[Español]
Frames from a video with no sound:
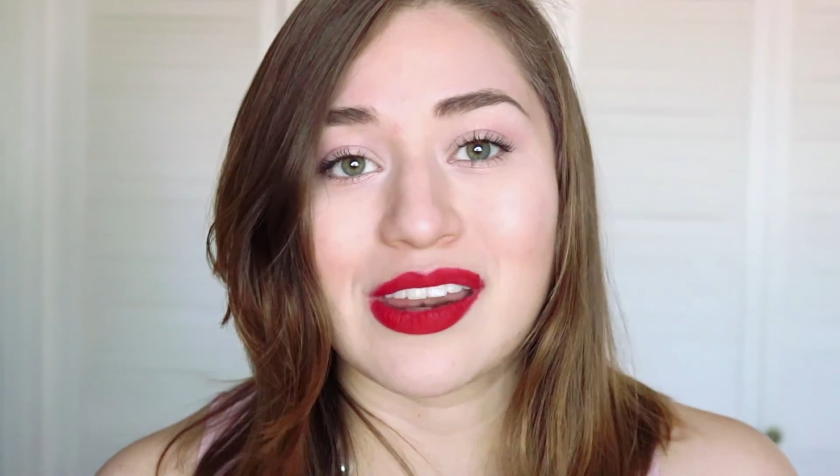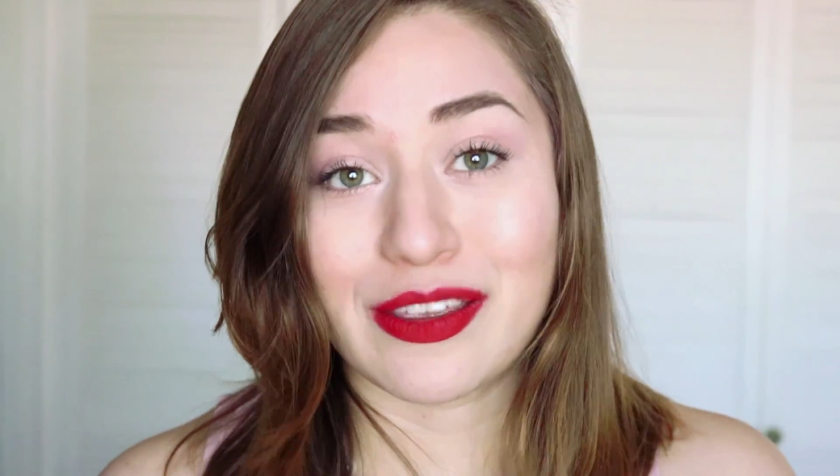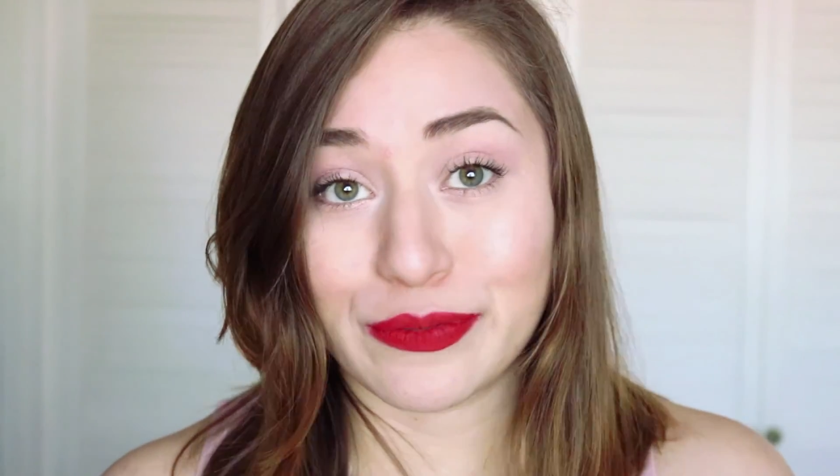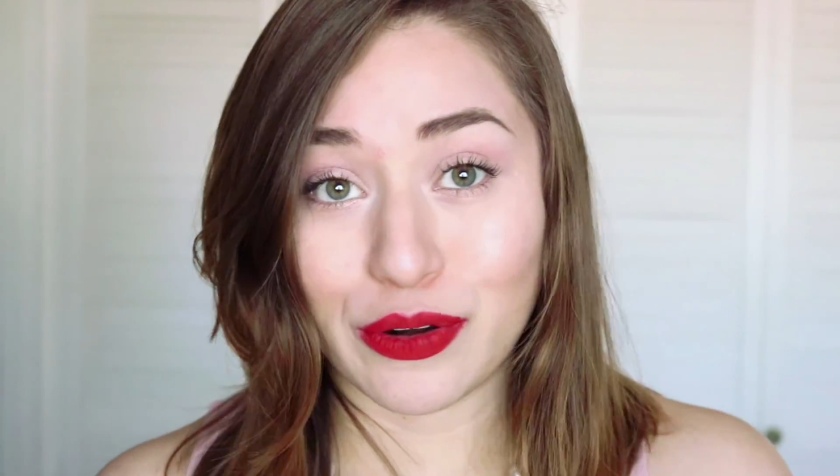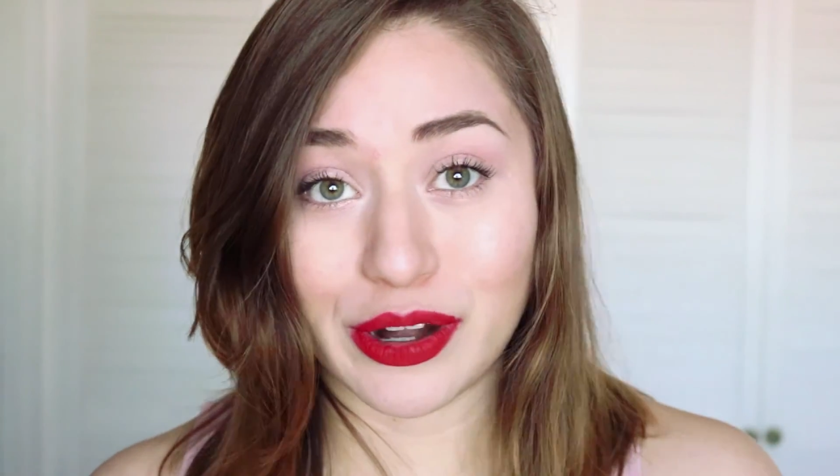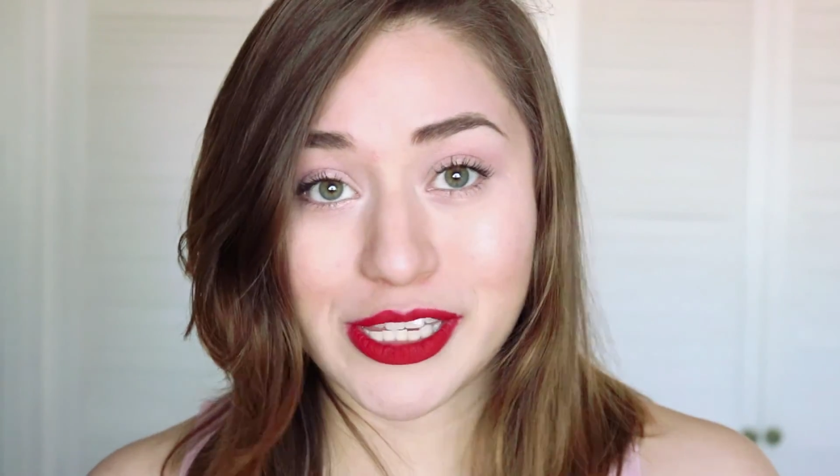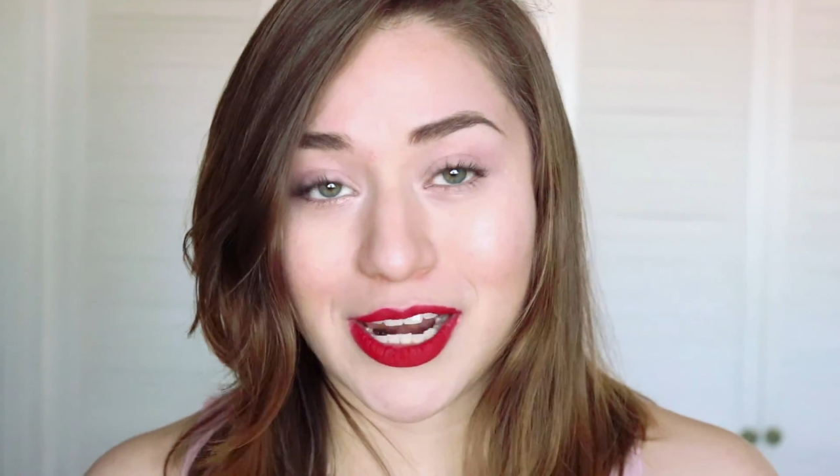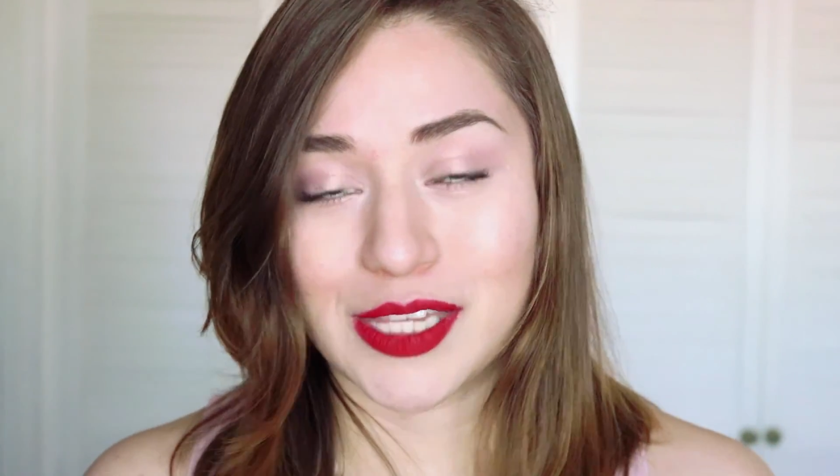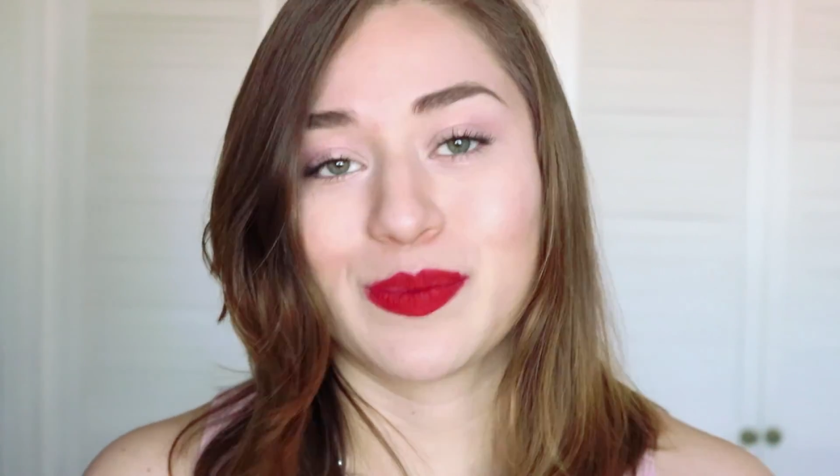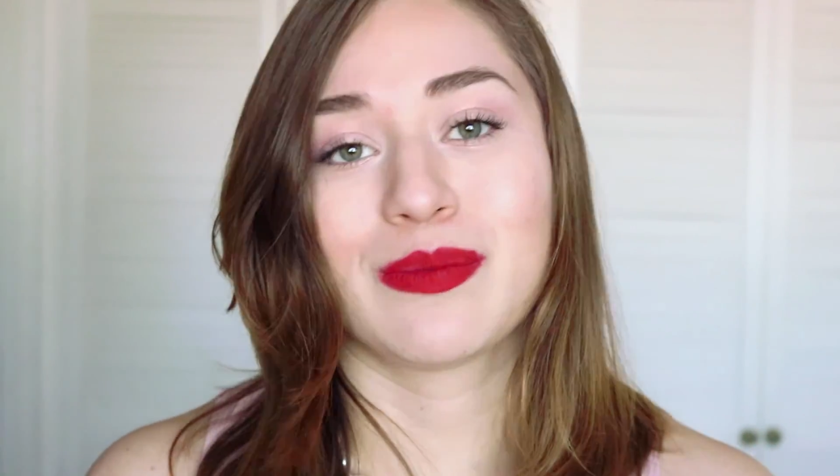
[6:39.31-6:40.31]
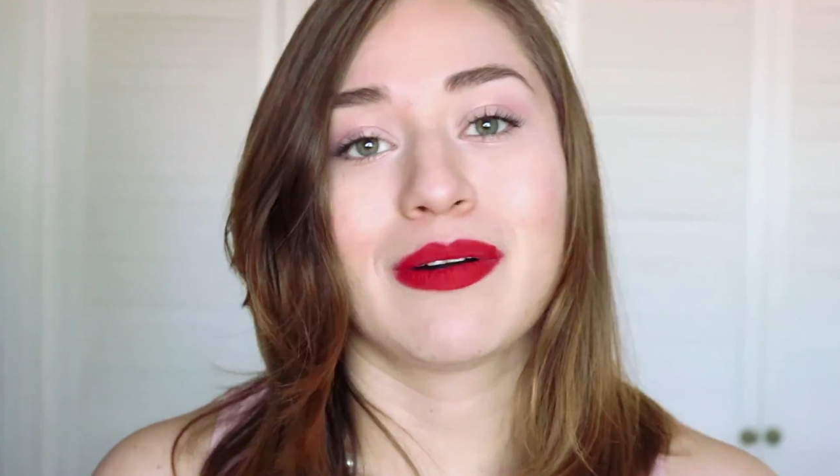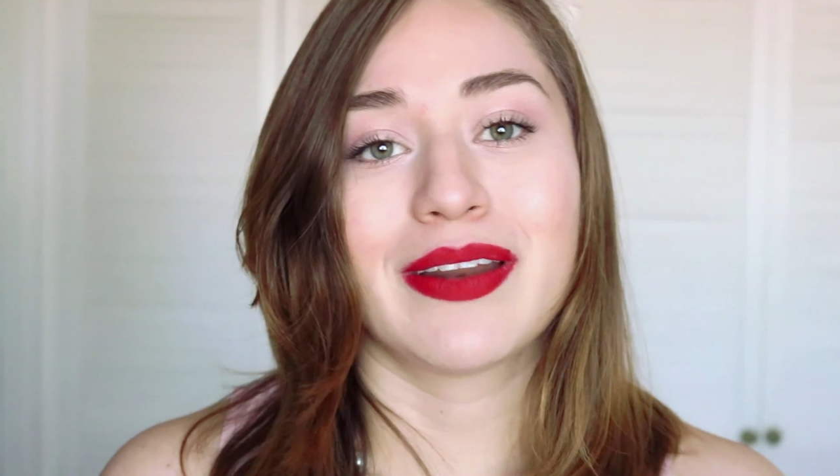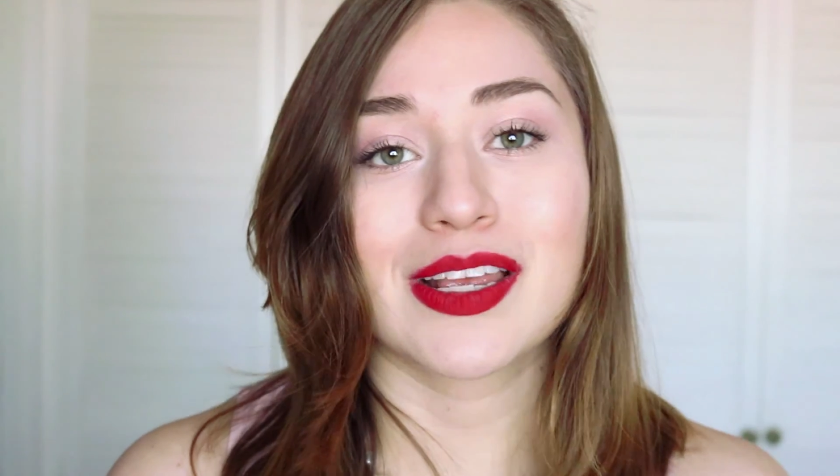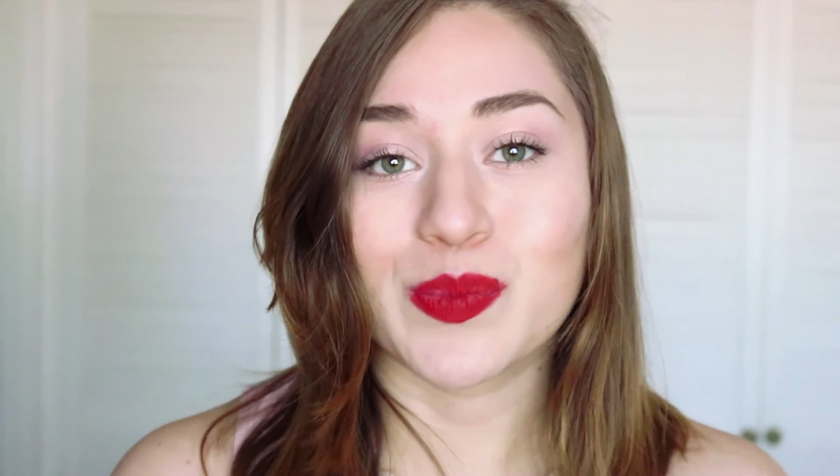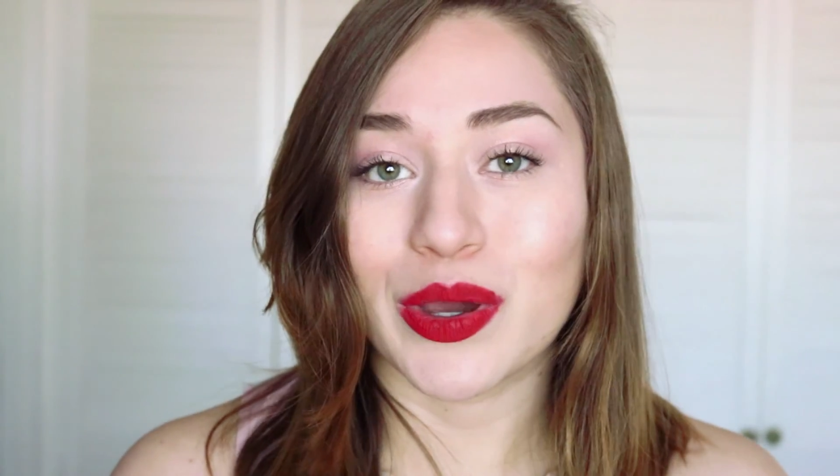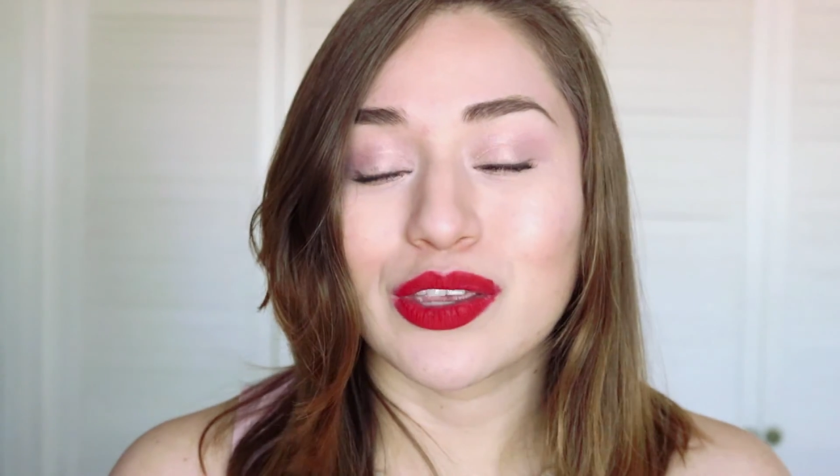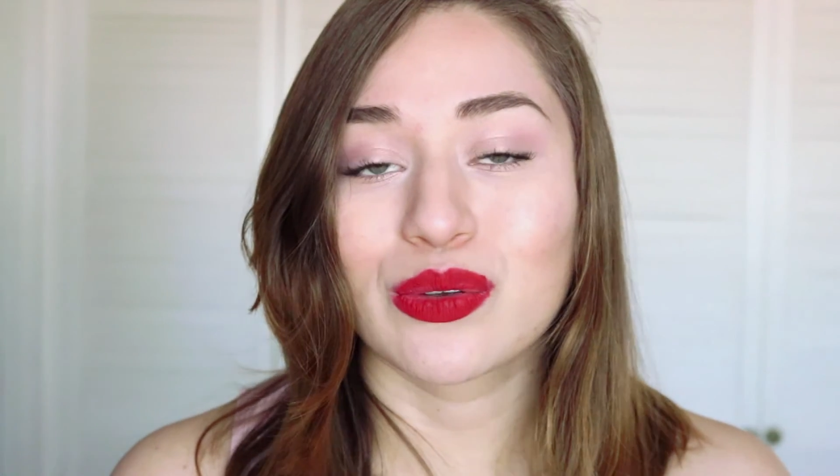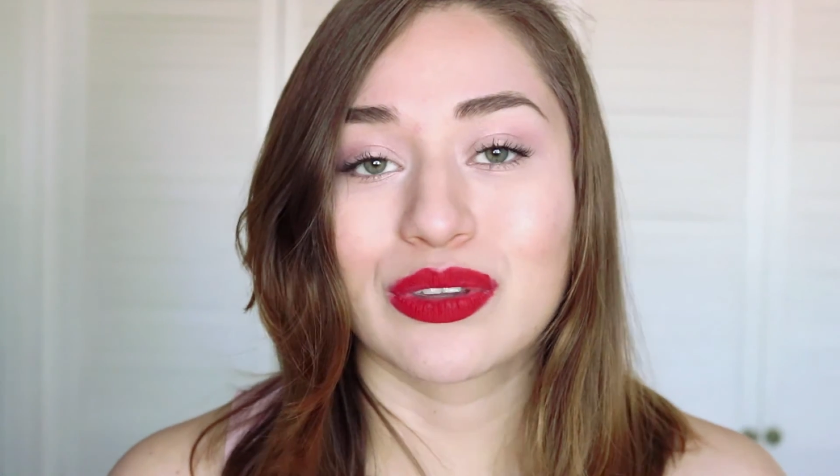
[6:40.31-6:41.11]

de las flores en las primaveras puedes